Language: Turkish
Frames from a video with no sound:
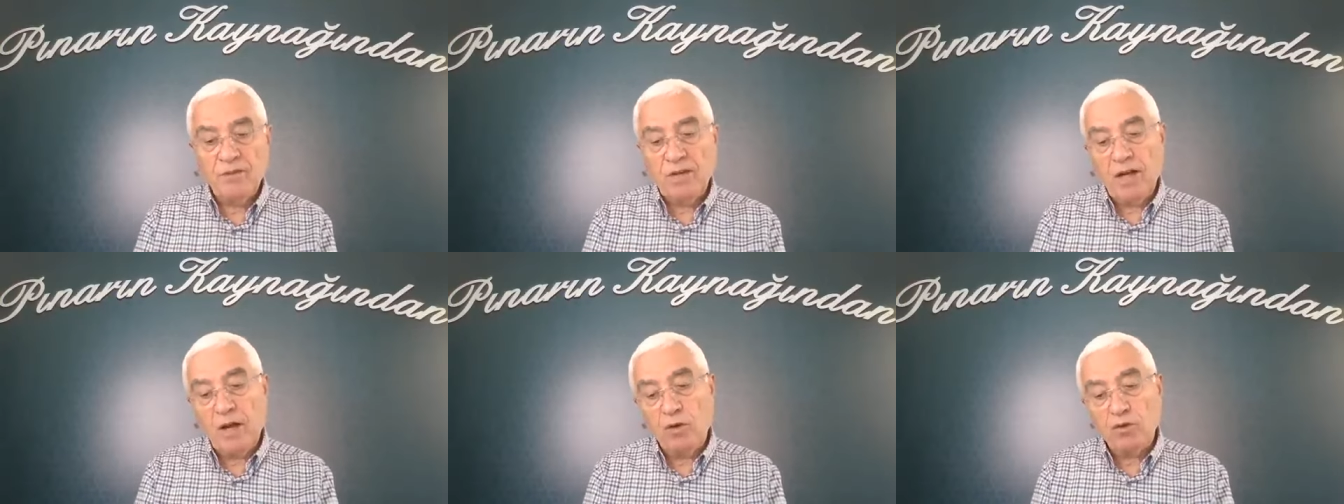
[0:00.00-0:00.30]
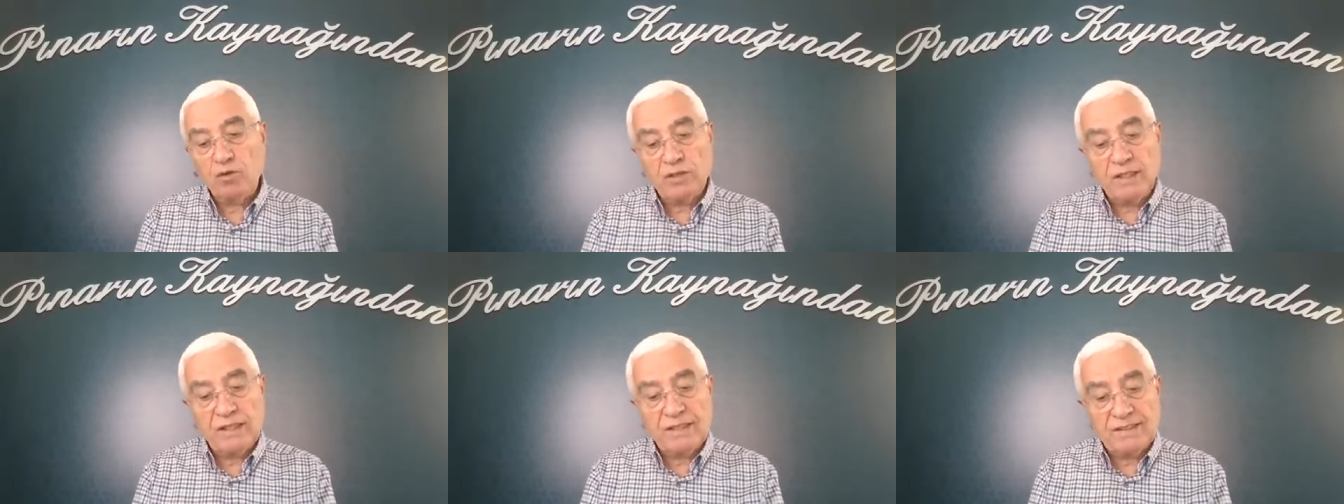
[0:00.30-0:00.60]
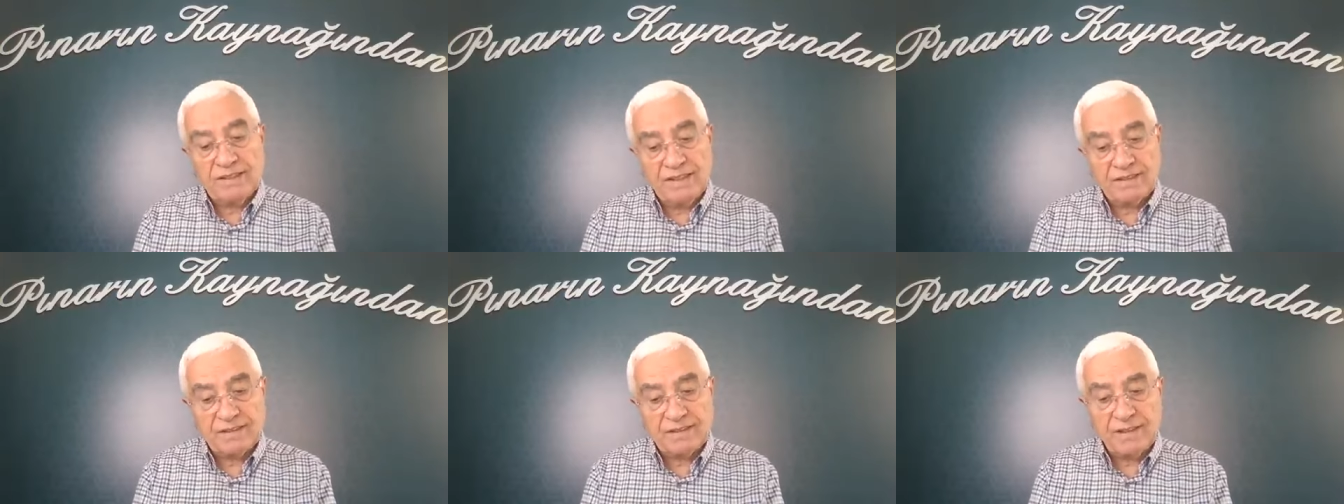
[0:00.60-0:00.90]
veyahut
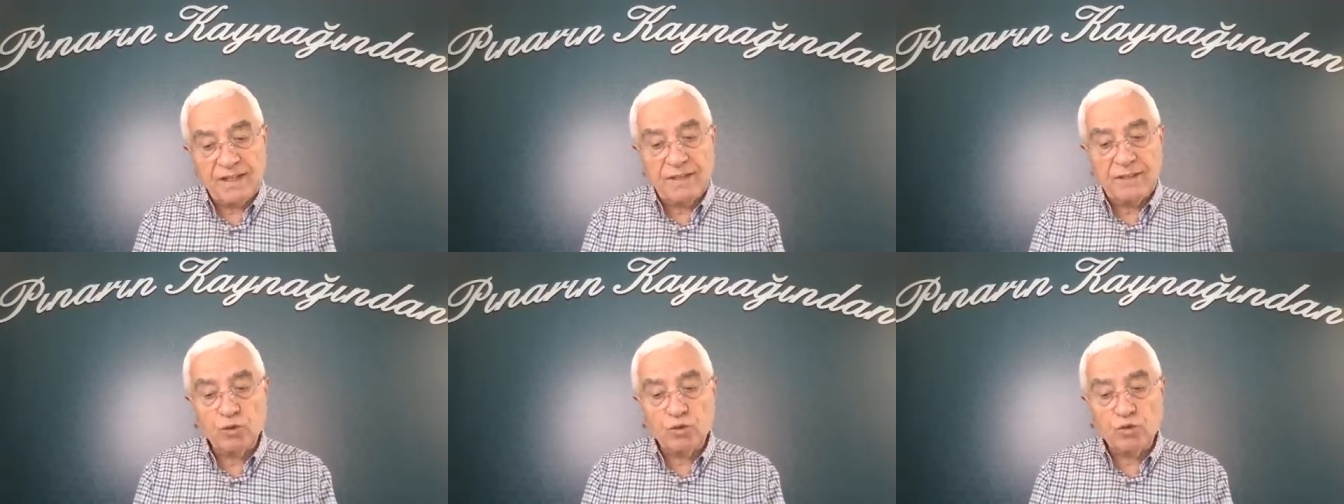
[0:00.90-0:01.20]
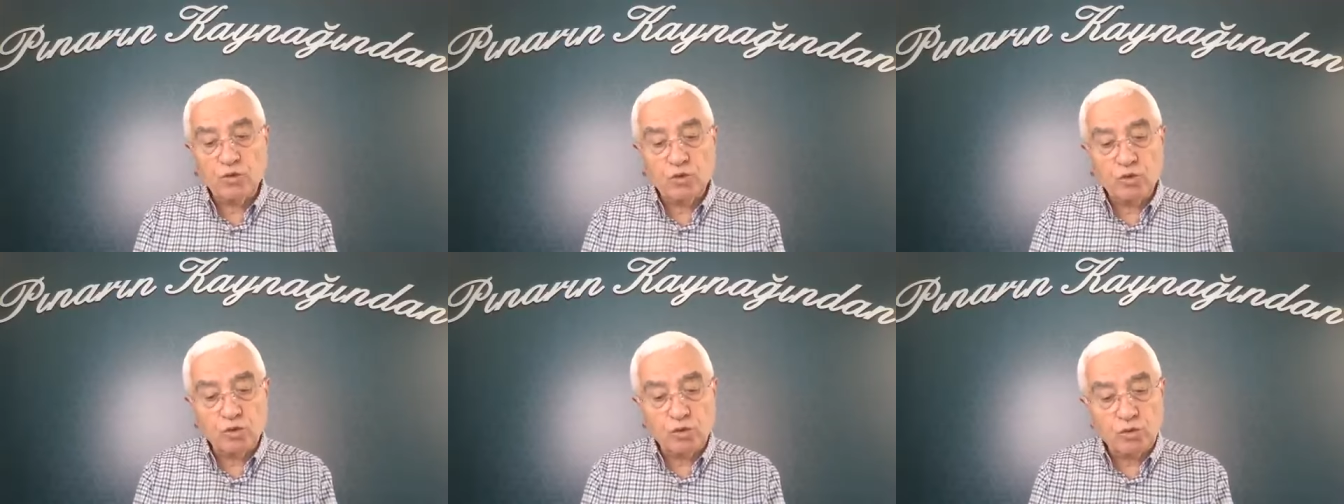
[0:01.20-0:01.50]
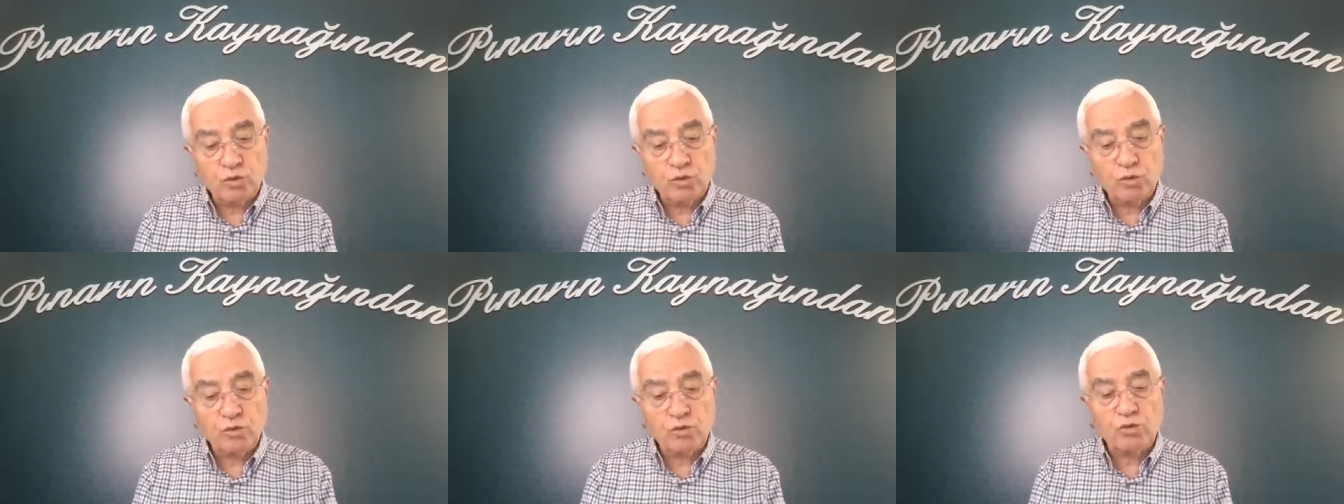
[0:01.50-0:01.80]
da cezayı,
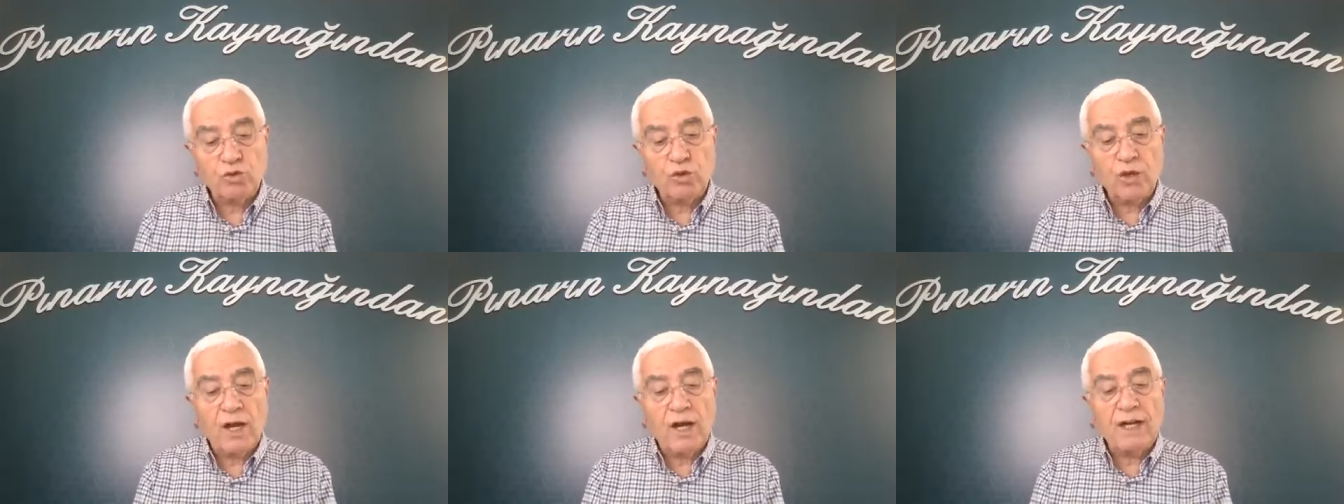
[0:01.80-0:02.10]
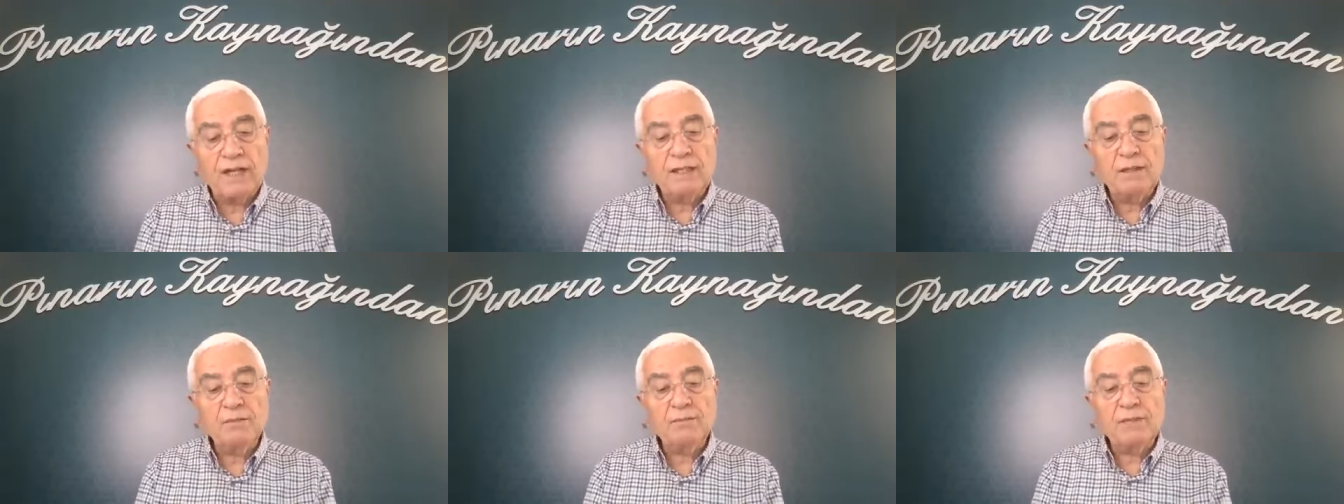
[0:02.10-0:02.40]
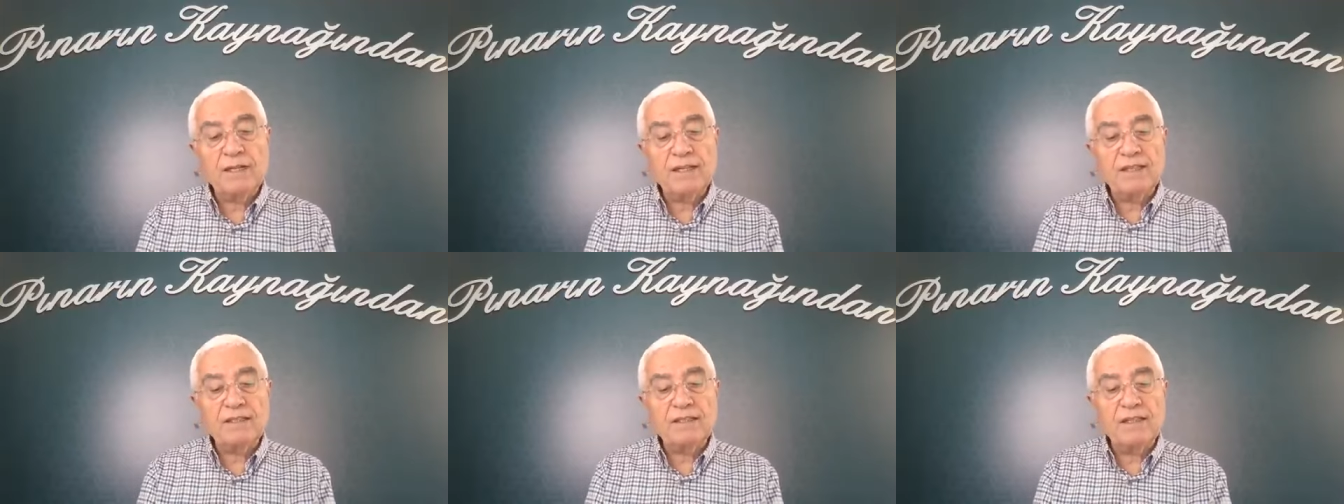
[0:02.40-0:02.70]
kurtuluşu
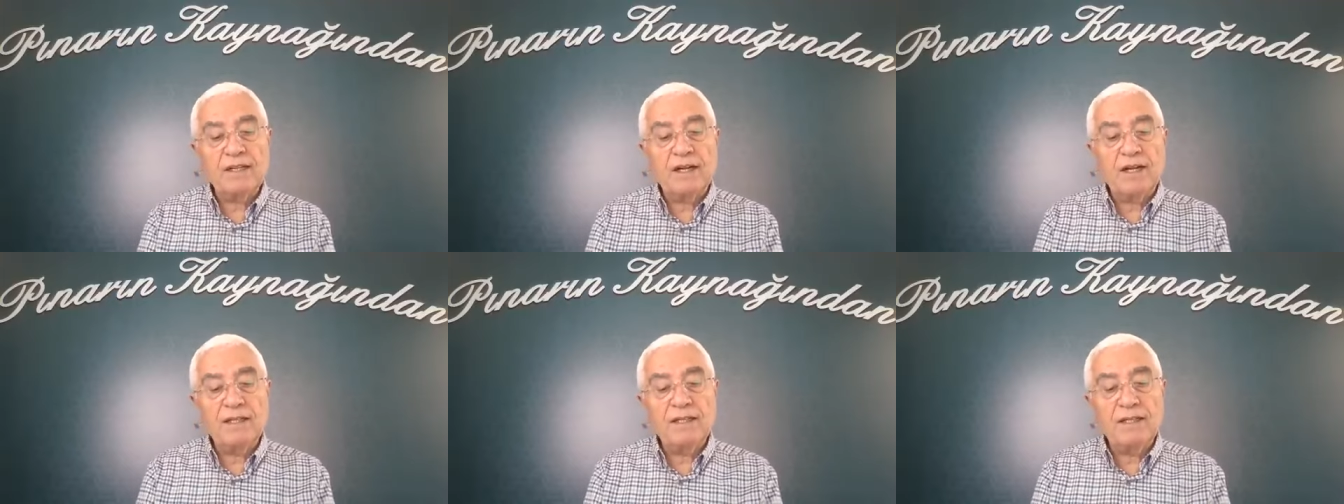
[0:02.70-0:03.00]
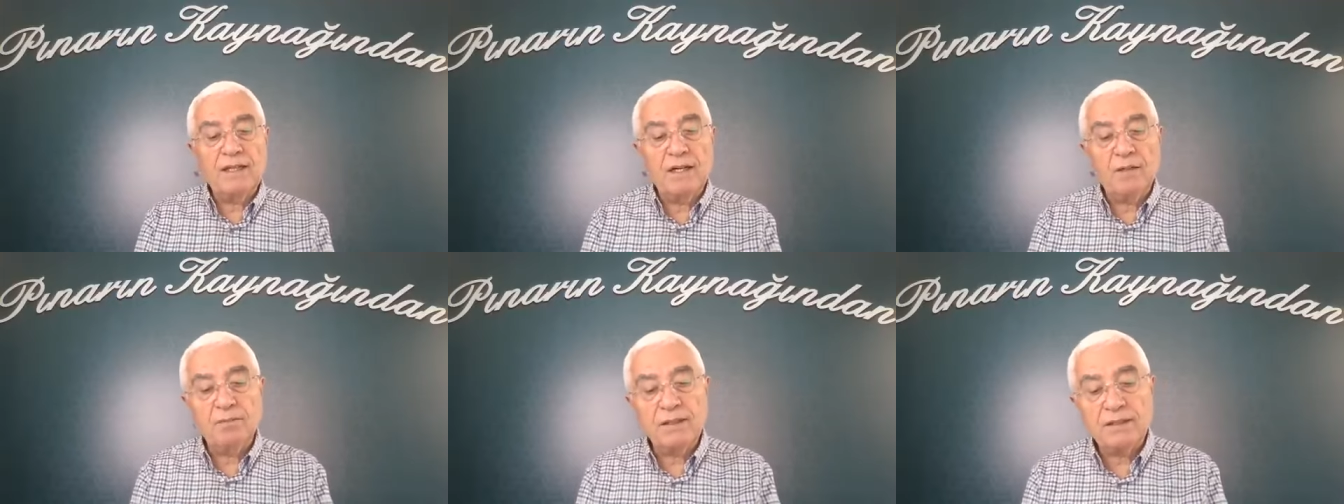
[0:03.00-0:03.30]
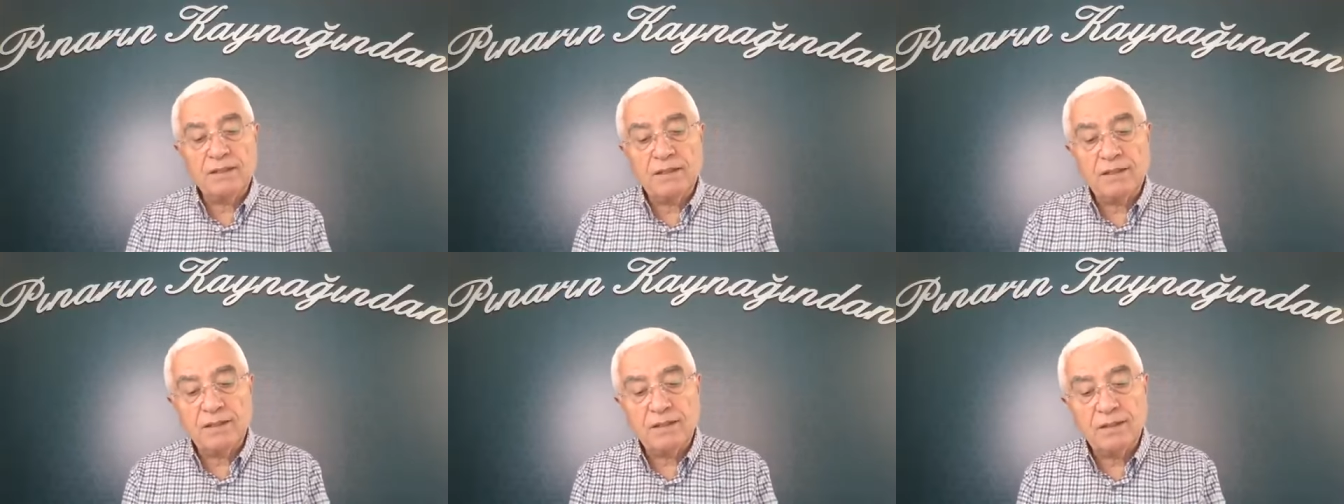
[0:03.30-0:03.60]
alemlere de
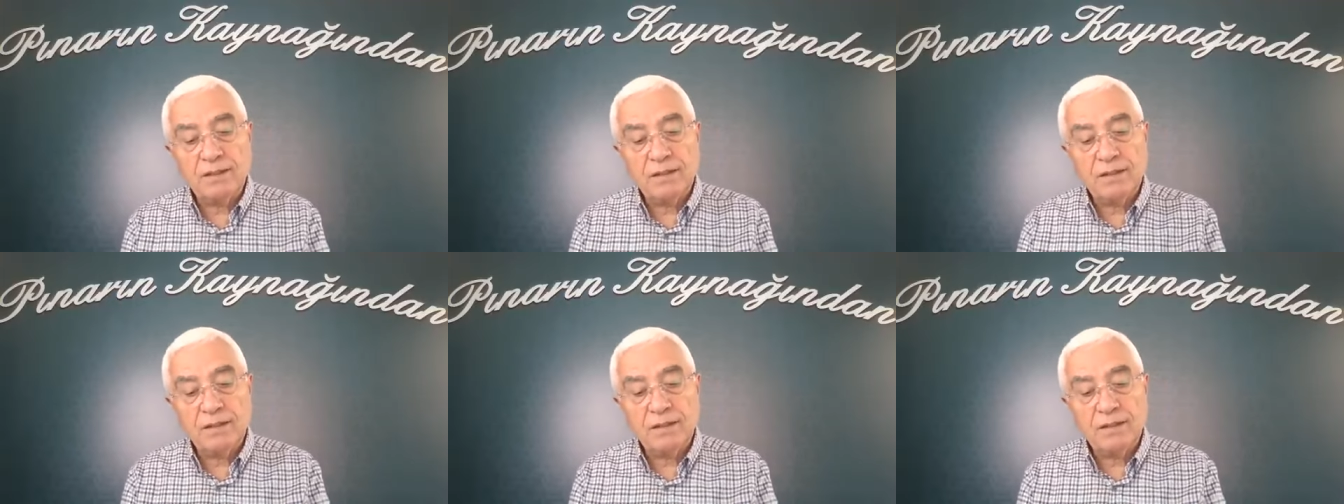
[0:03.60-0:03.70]
alamet